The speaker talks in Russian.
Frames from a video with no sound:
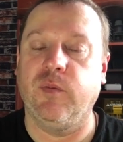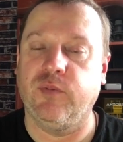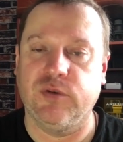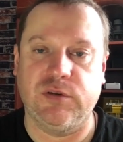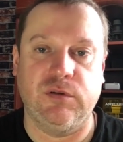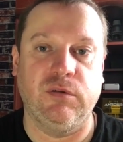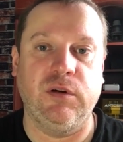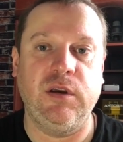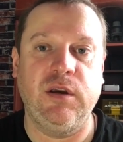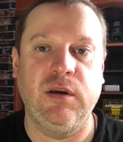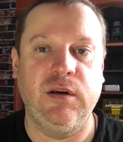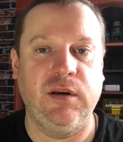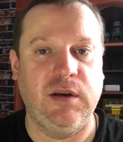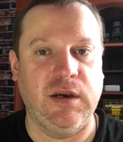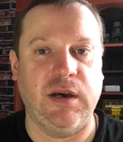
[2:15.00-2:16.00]
по пустой
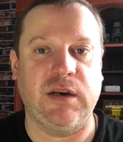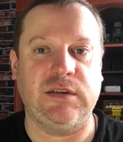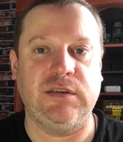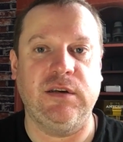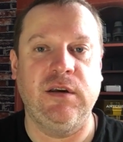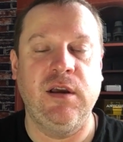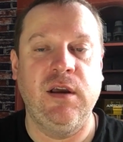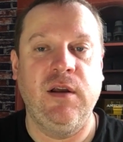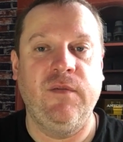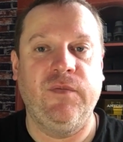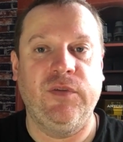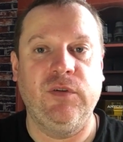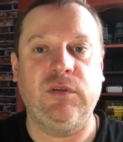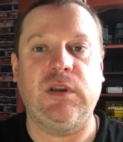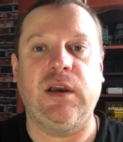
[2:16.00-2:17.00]
карте.
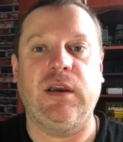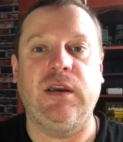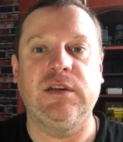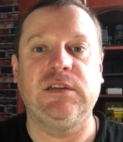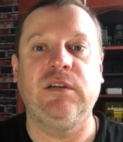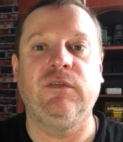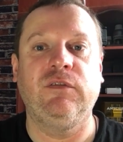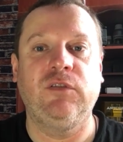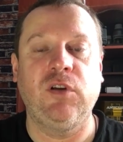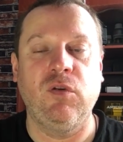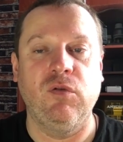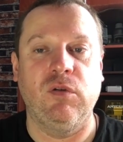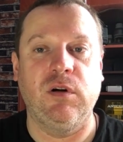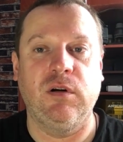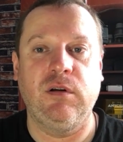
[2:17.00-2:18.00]
Ну так, если
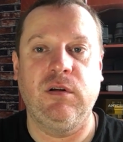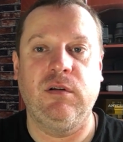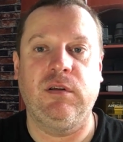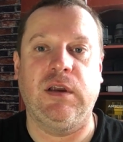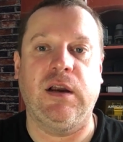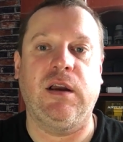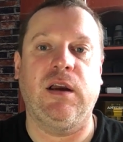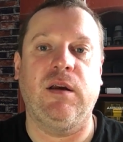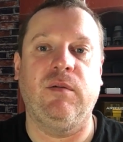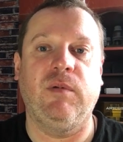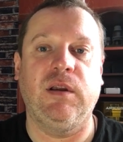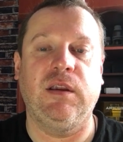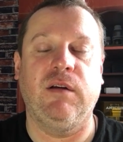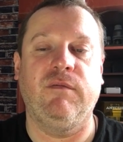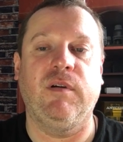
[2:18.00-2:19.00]
вдруг такая
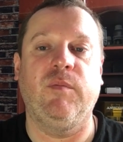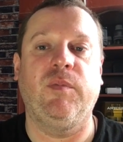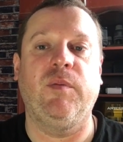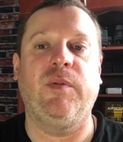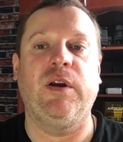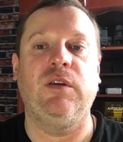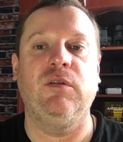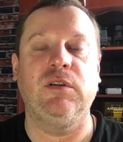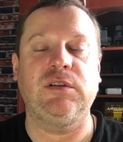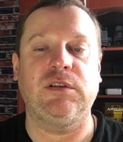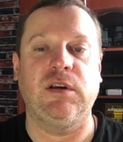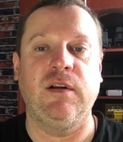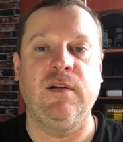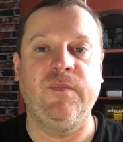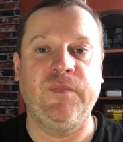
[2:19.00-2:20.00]
мадам вам
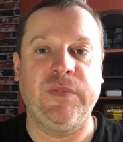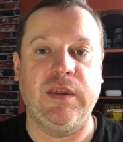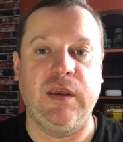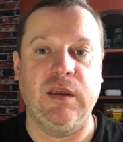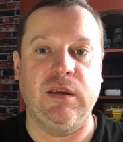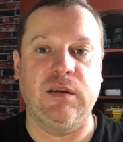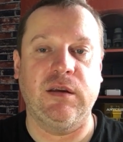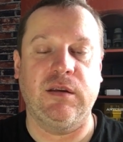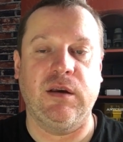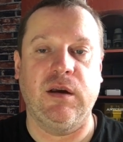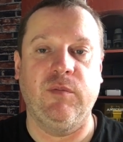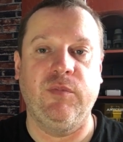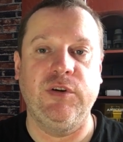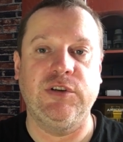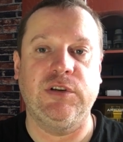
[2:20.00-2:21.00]
попадется, едет она
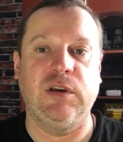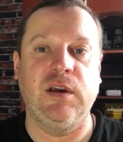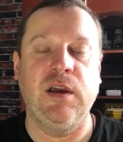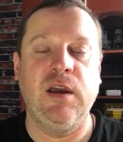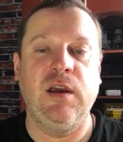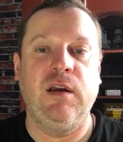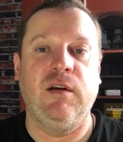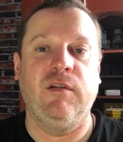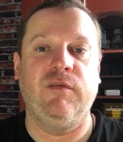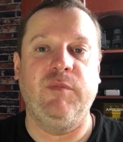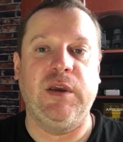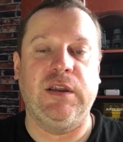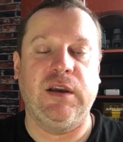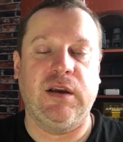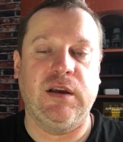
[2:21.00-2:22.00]
обычно в
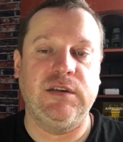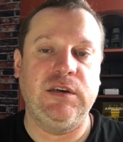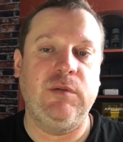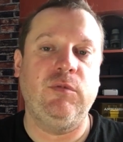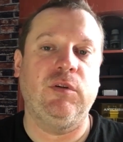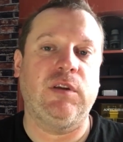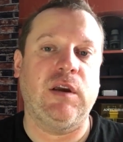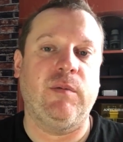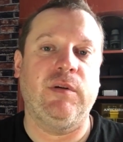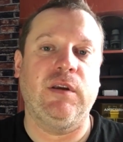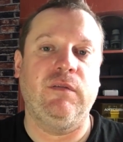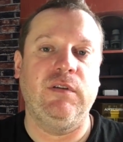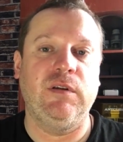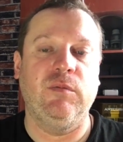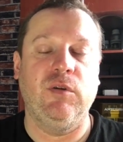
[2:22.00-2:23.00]
медакадемию, там она,
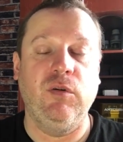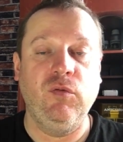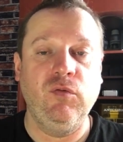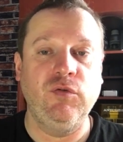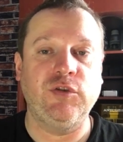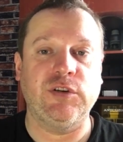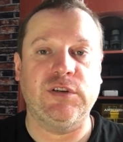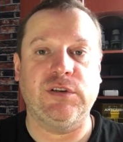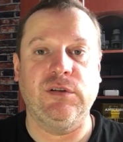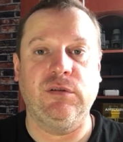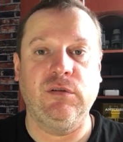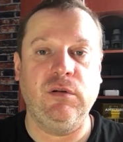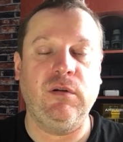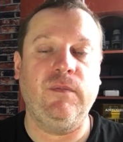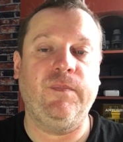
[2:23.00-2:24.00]
видимо, учится,
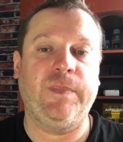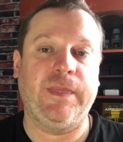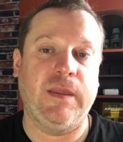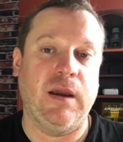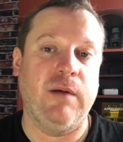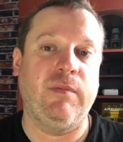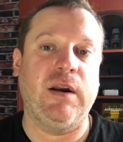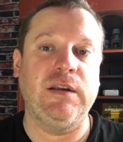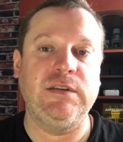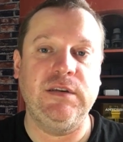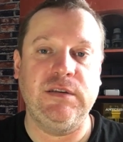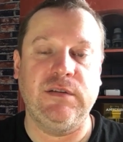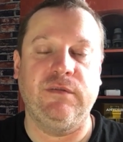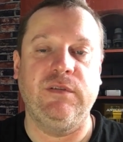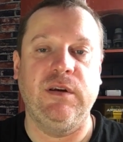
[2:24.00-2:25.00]
то
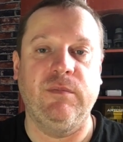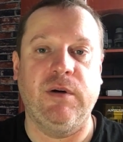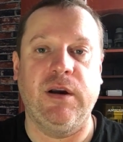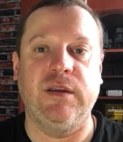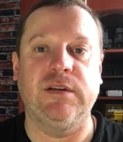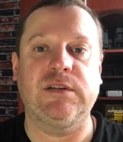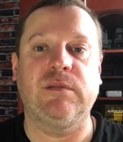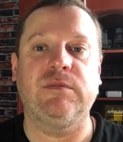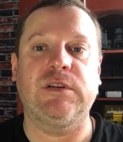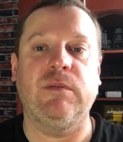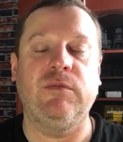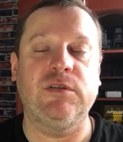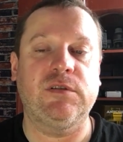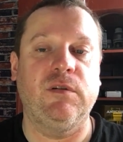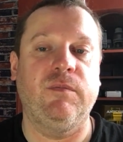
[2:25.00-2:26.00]
обратите внимание, с
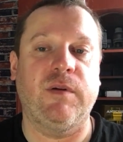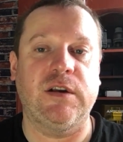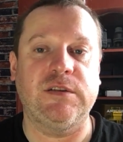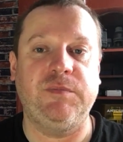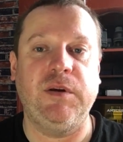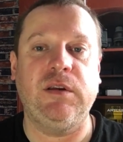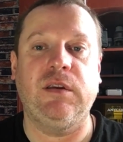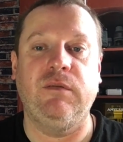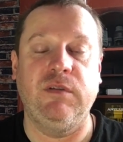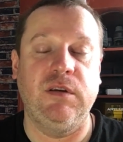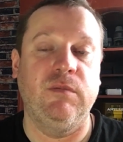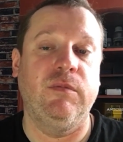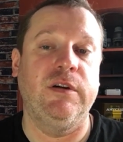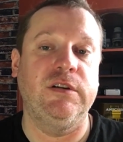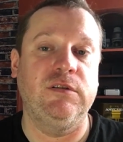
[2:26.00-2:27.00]
Комсомольского проспекта,
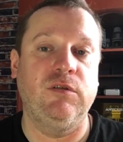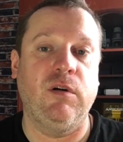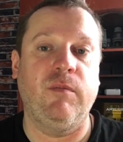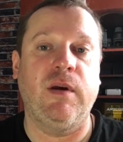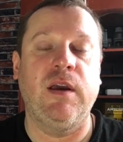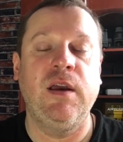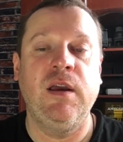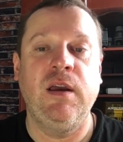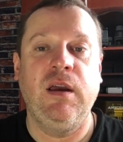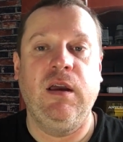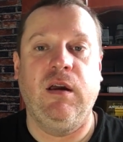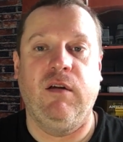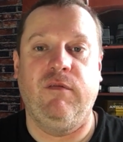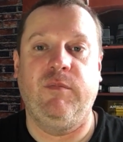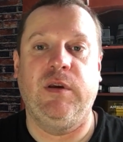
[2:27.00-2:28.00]
видимо, из дома
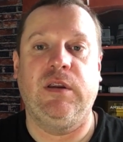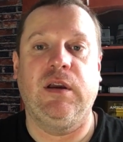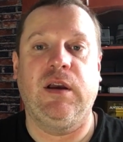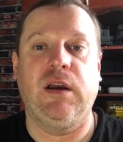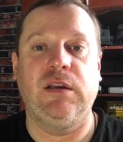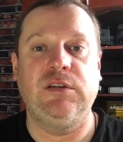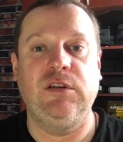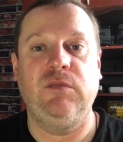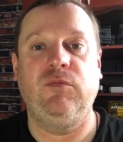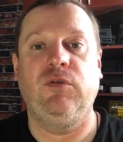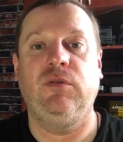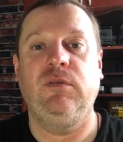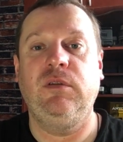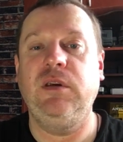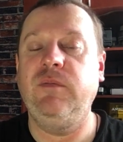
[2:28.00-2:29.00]
в
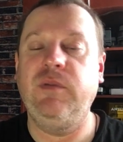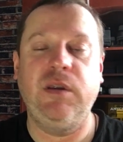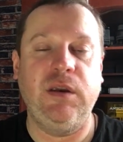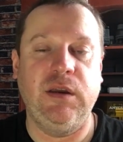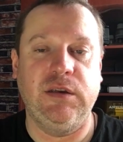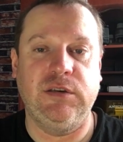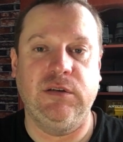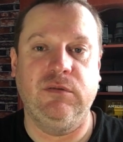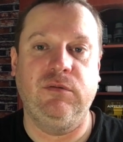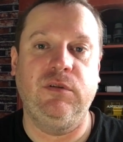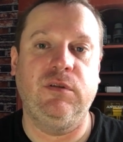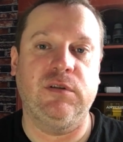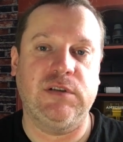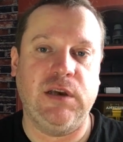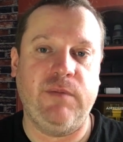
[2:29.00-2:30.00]
медакадемию не берите, у
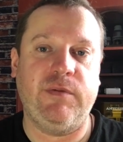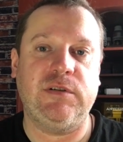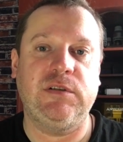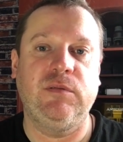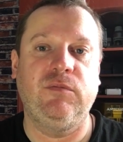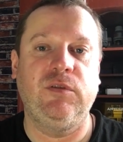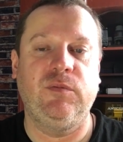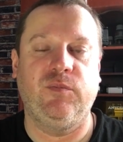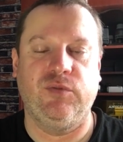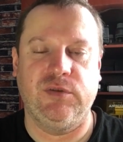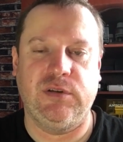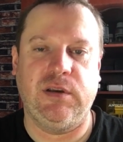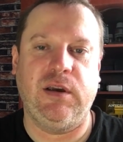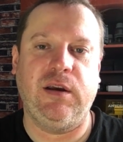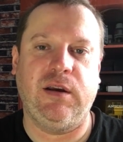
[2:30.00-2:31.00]
нее запросто будет
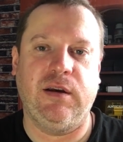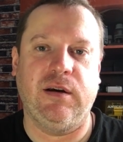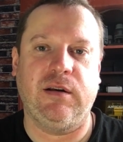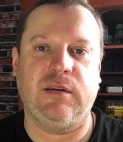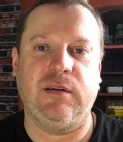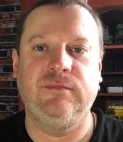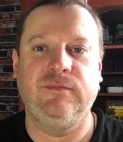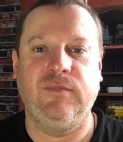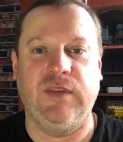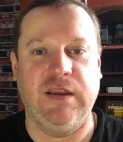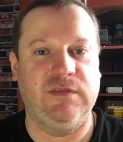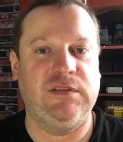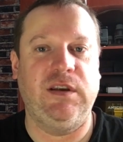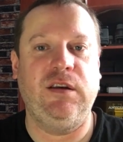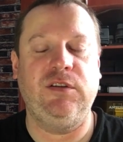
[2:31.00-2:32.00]
пустая карта. До
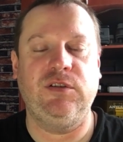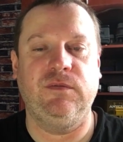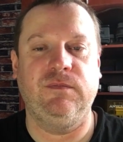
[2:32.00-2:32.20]
встречи!